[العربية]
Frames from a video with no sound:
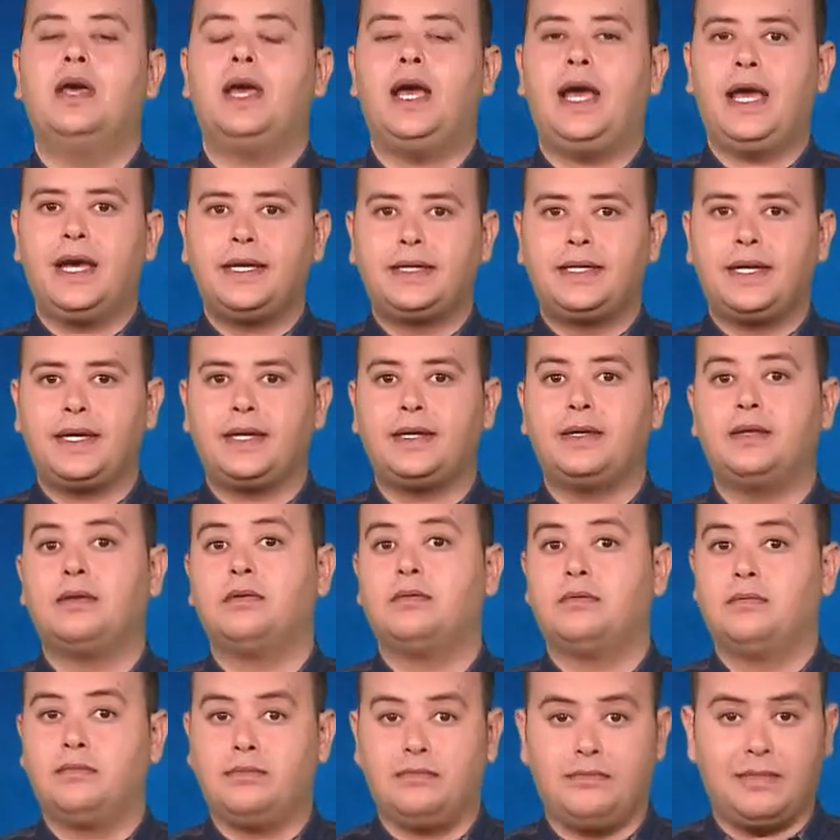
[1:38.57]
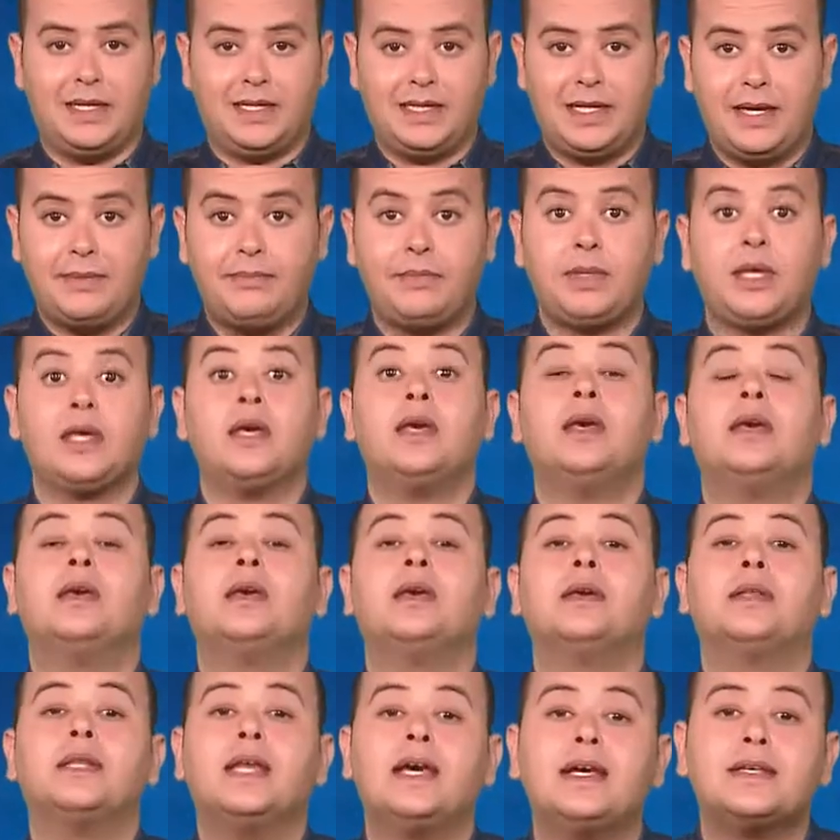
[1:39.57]
حذري مدام
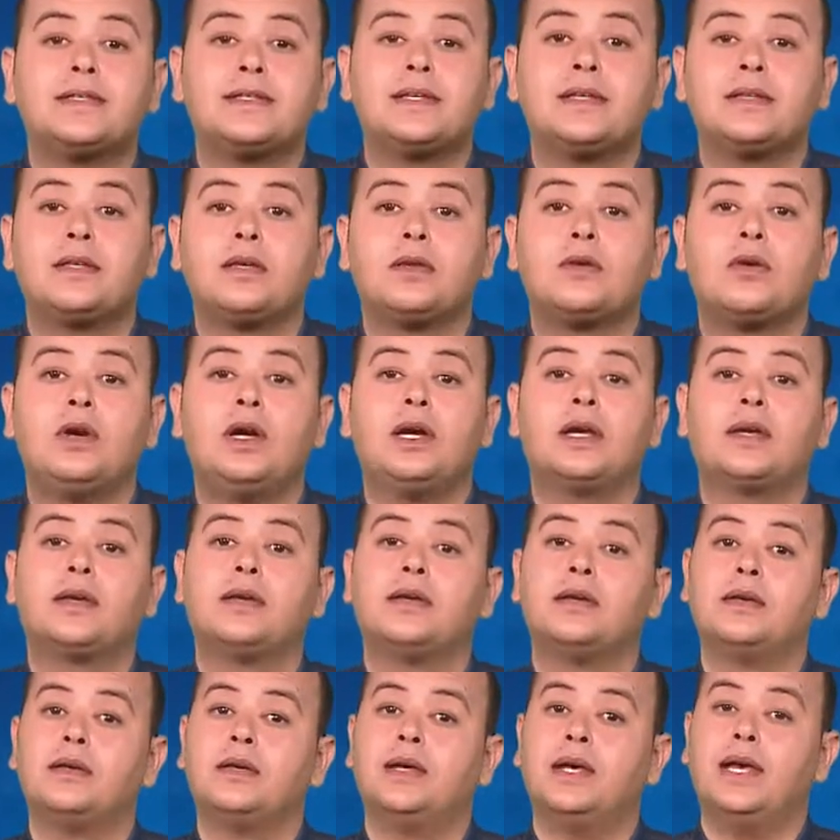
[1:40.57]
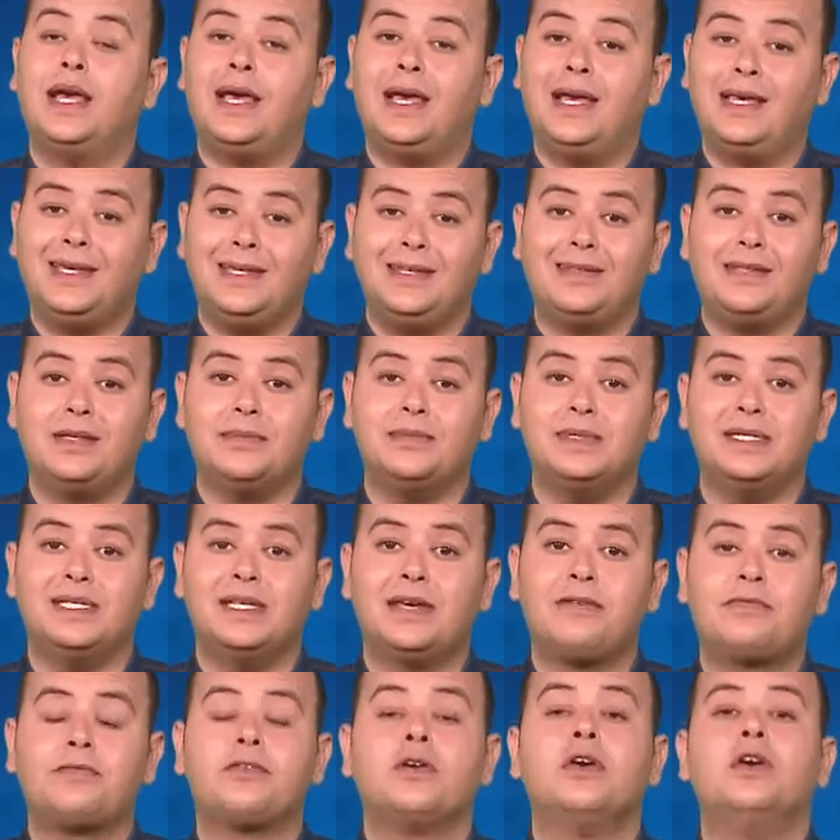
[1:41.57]
اذا حسيتي روحك عييتي
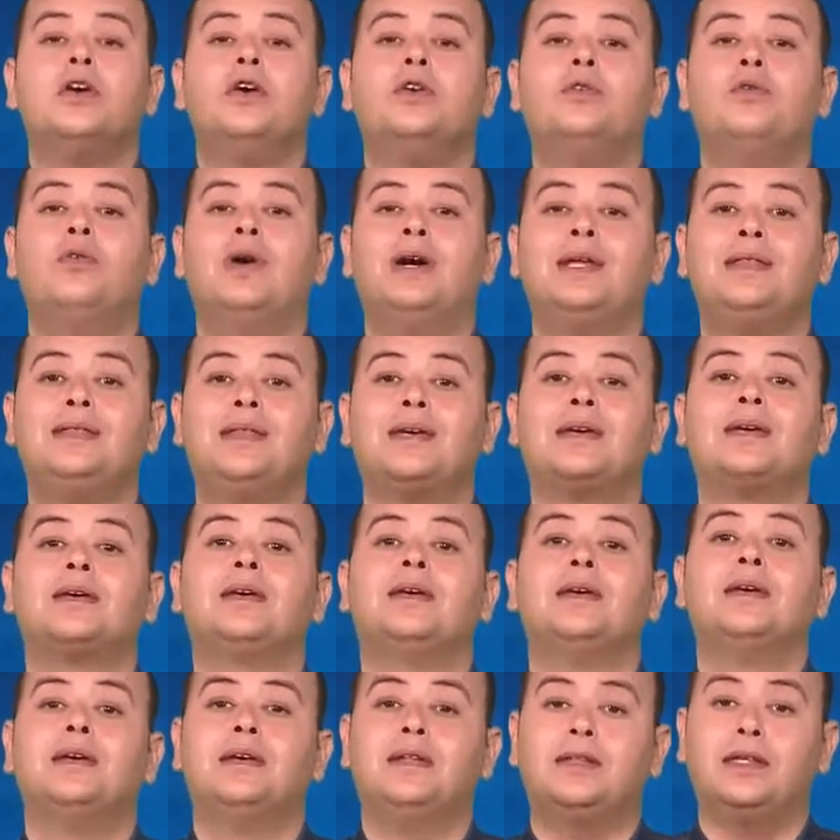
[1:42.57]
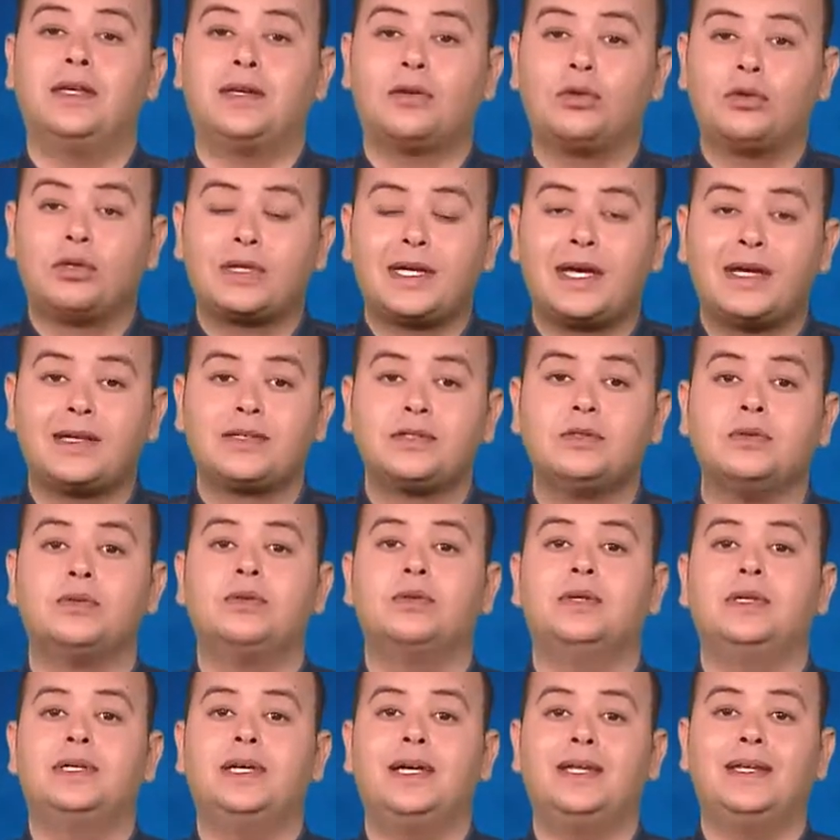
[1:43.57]
بزاف وعندك دي كونتراكسيون
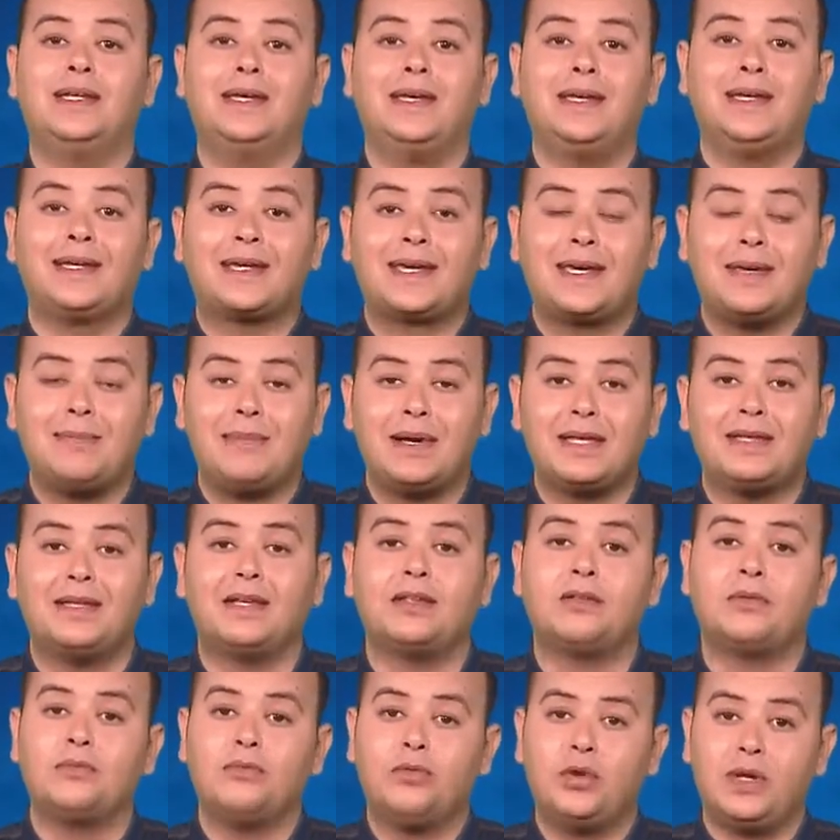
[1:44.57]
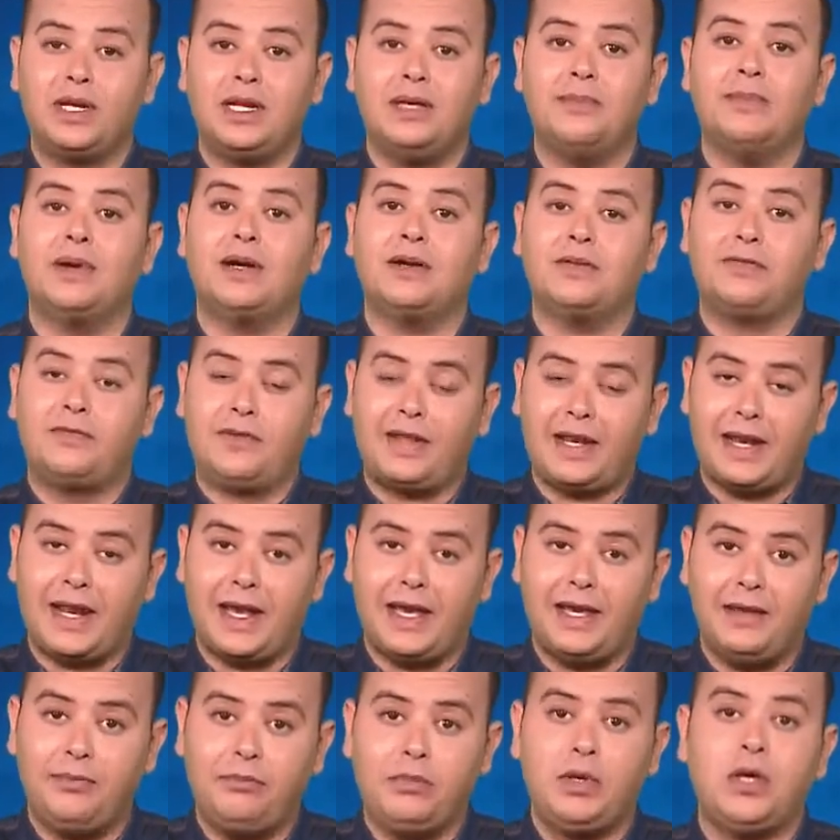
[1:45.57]
يعني انقباضات مؤلمه في
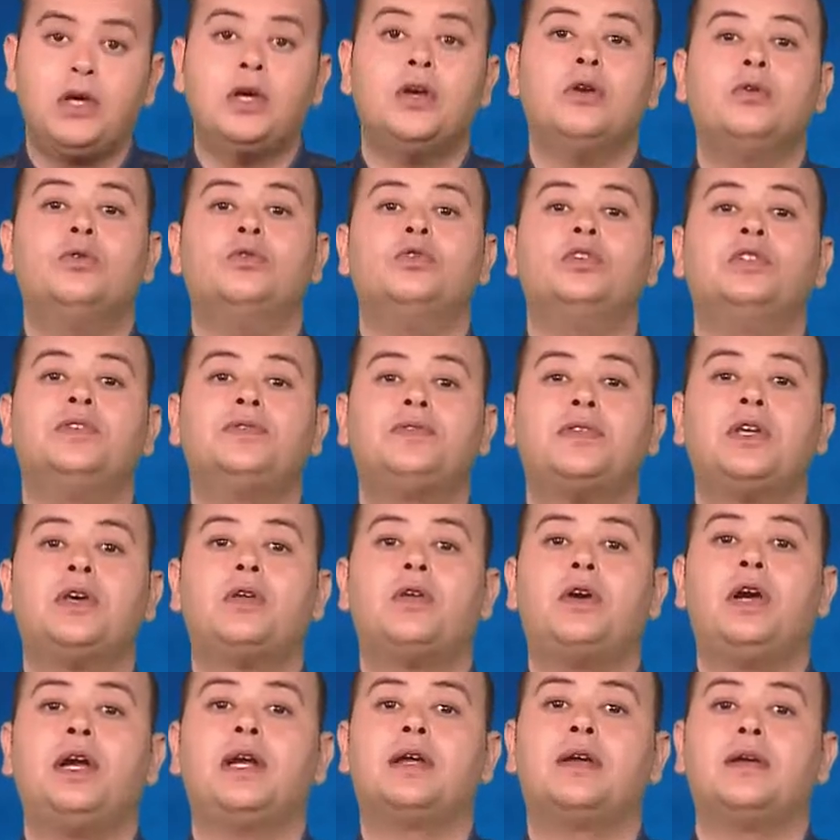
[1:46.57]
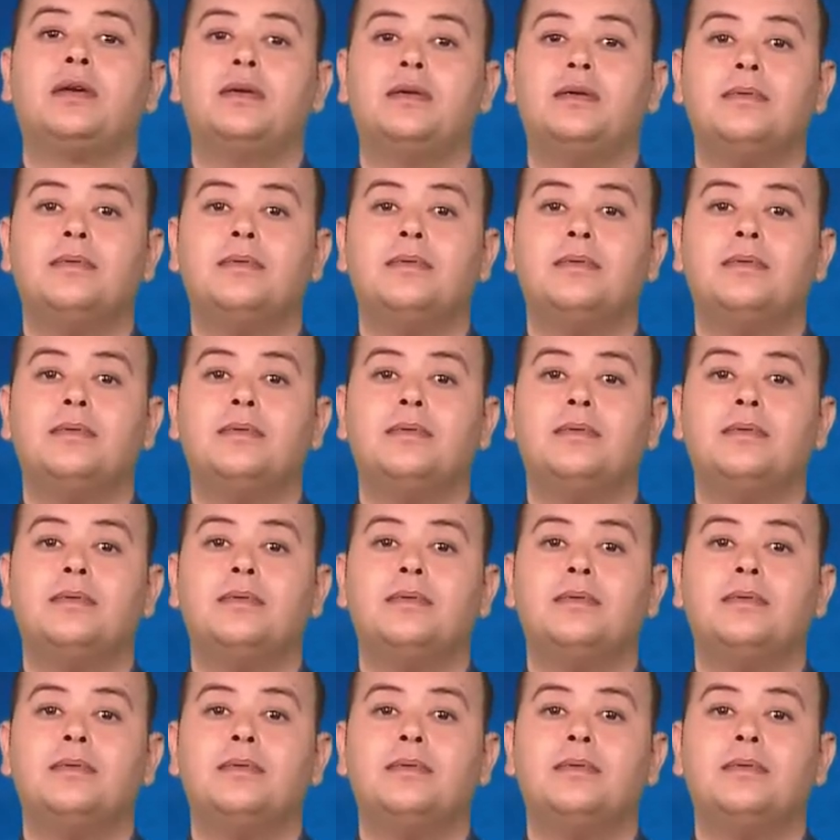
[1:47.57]
الرحم وشفتي روحك